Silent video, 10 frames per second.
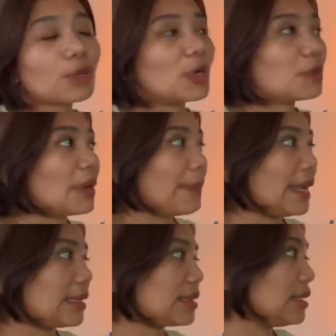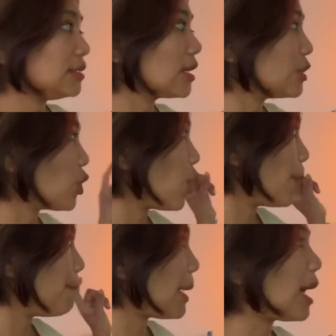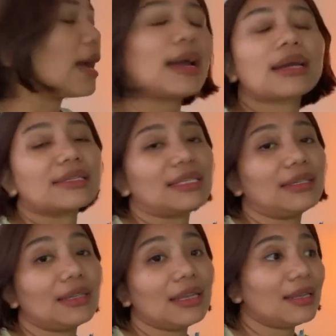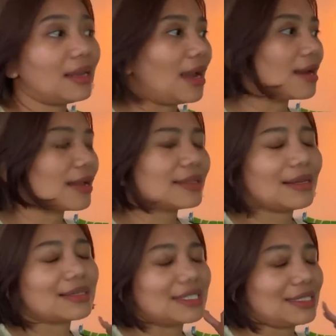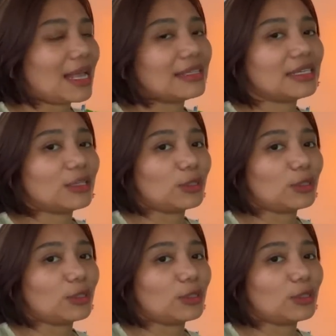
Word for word: baru Bapak RT dengan Opa ke sini angkat yang sisanya gitu.